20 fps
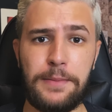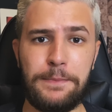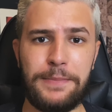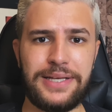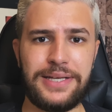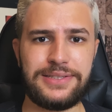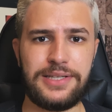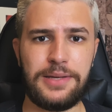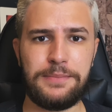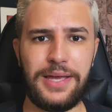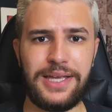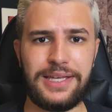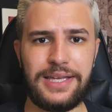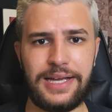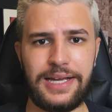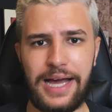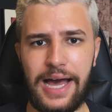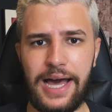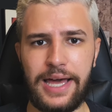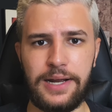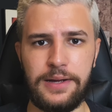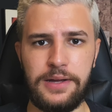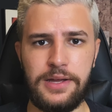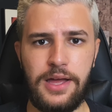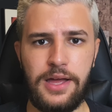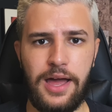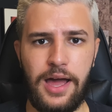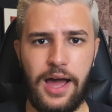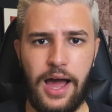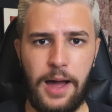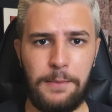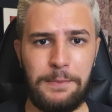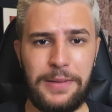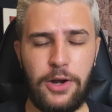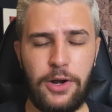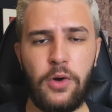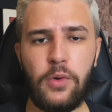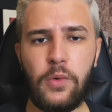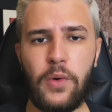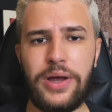a perceber que, cara, a
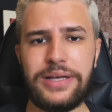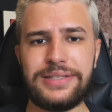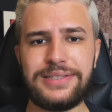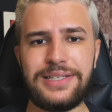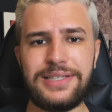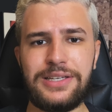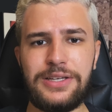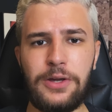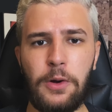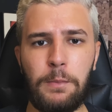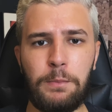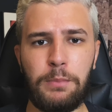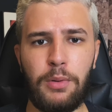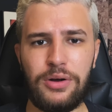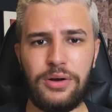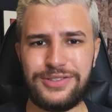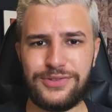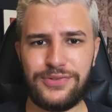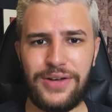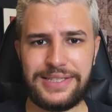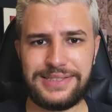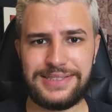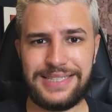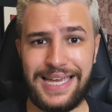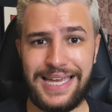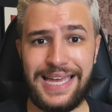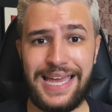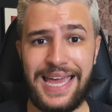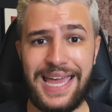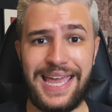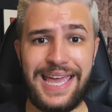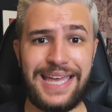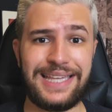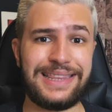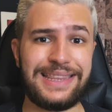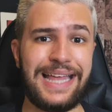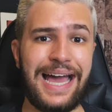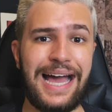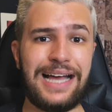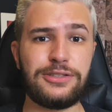melhor coisa que eu posso fazer é
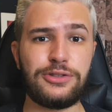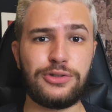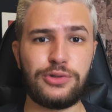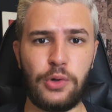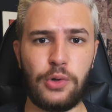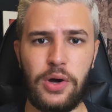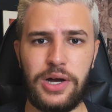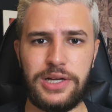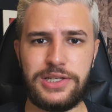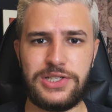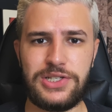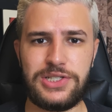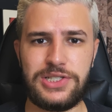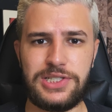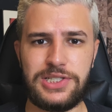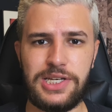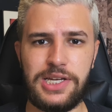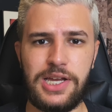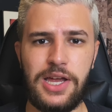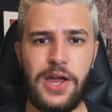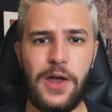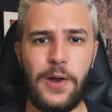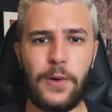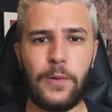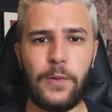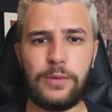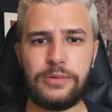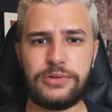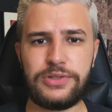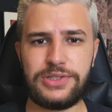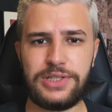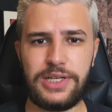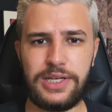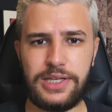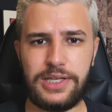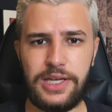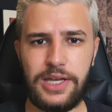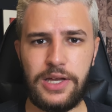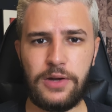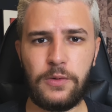dar sorte de
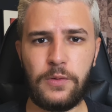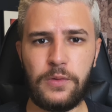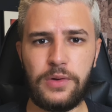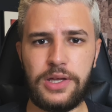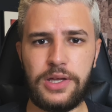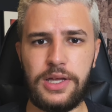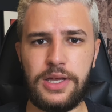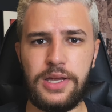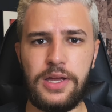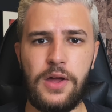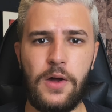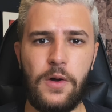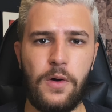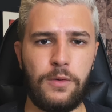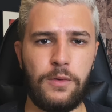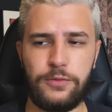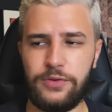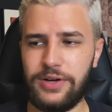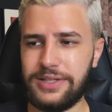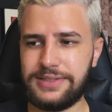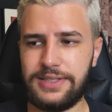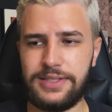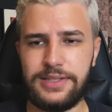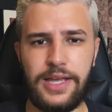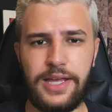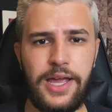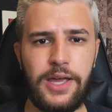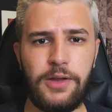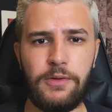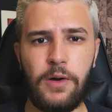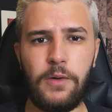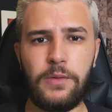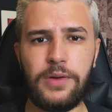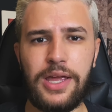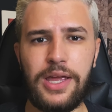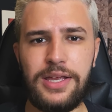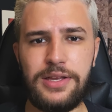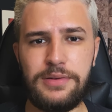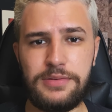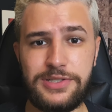conseguir com que um fazendeiro,
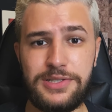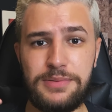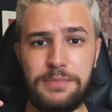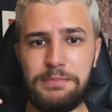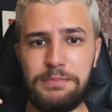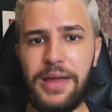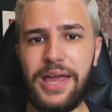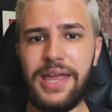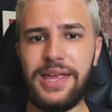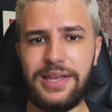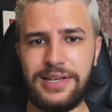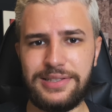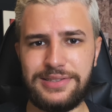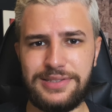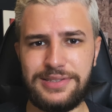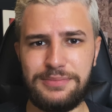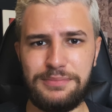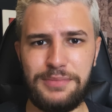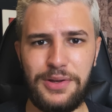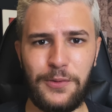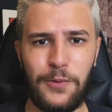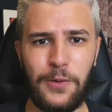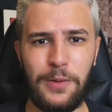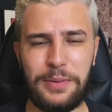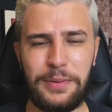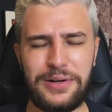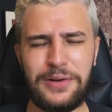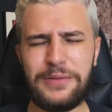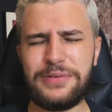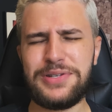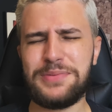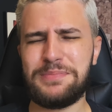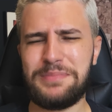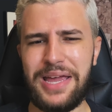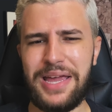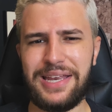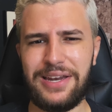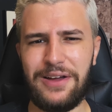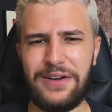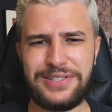alguém de bem, assim, me compra, não de
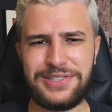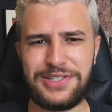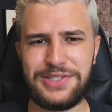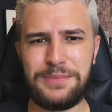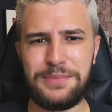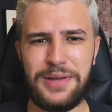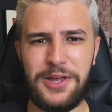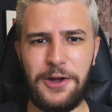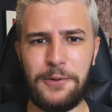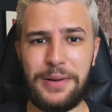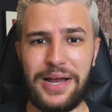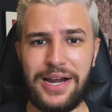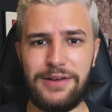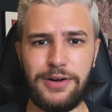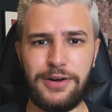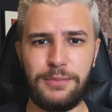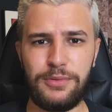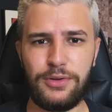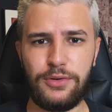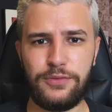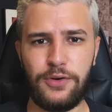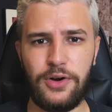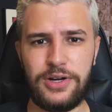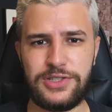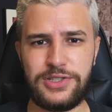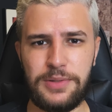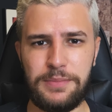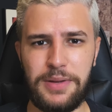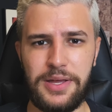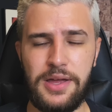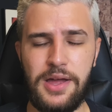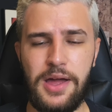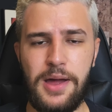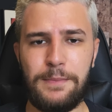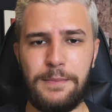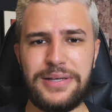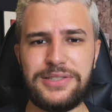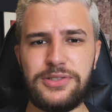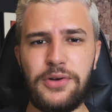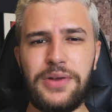bem, né? Eu acho que de bem é uma palavra muito forte também,
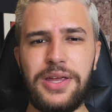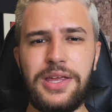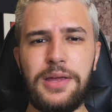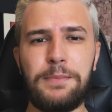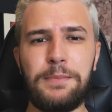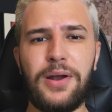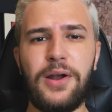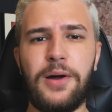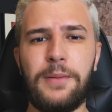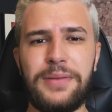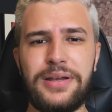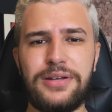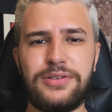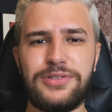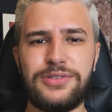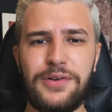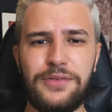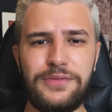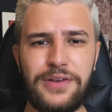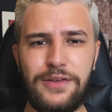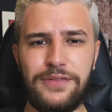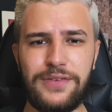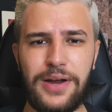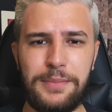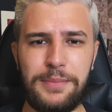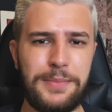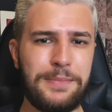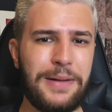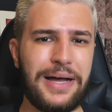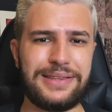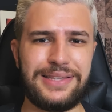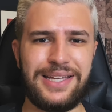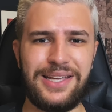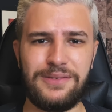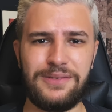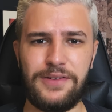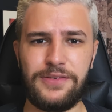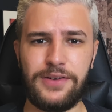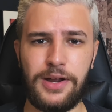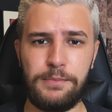mas alguém que pelo menos não vai ficar me
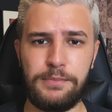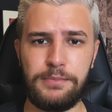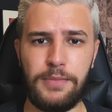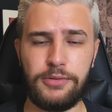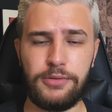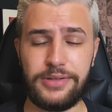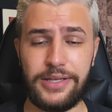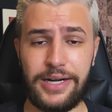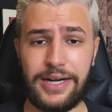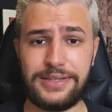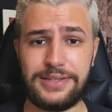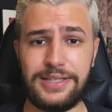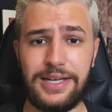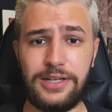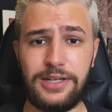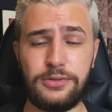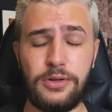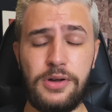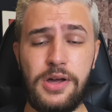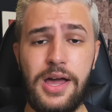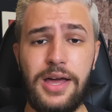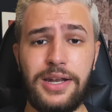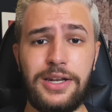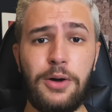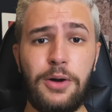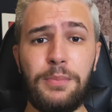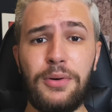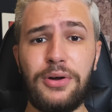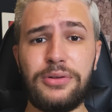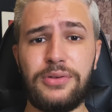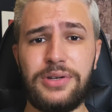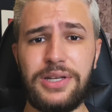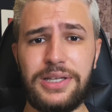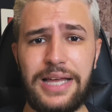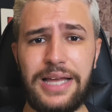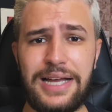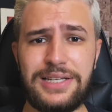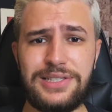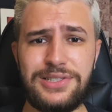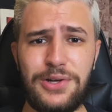batendo, vai ficar me maltratando, na
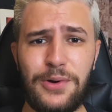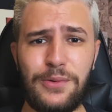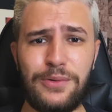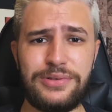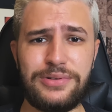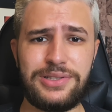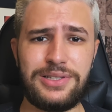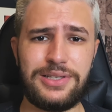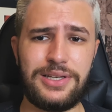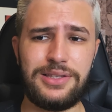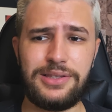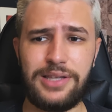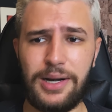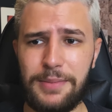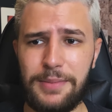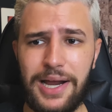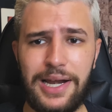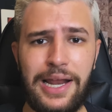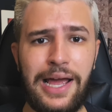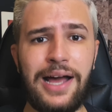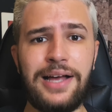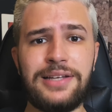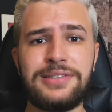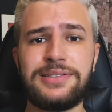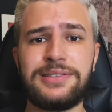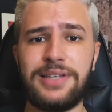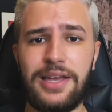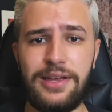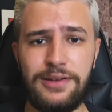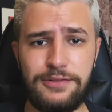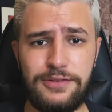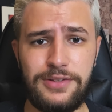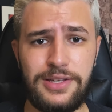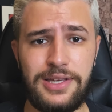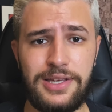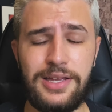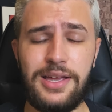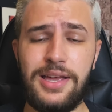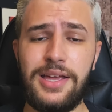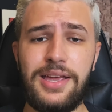oportunidade de eu conseguir trabalhar,
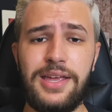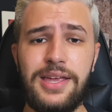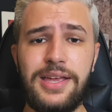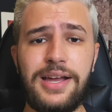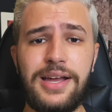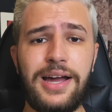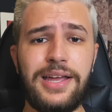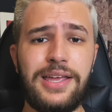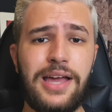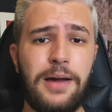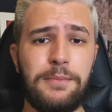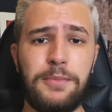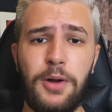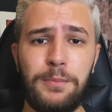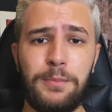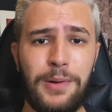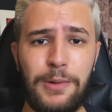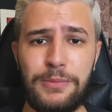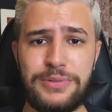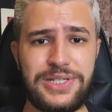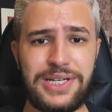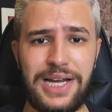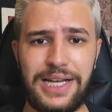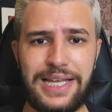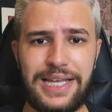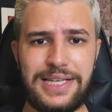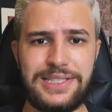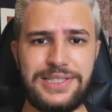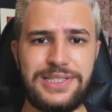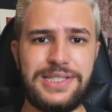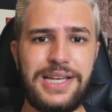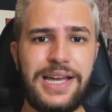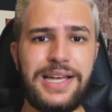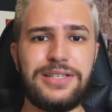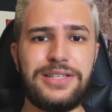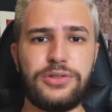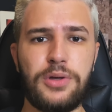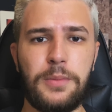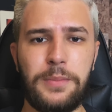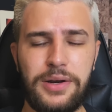servir e ganhar meu pão de cada dia
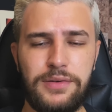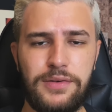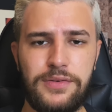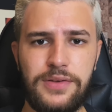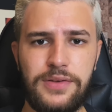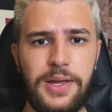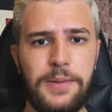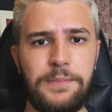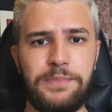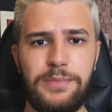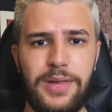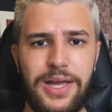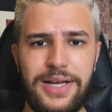e sobreviver.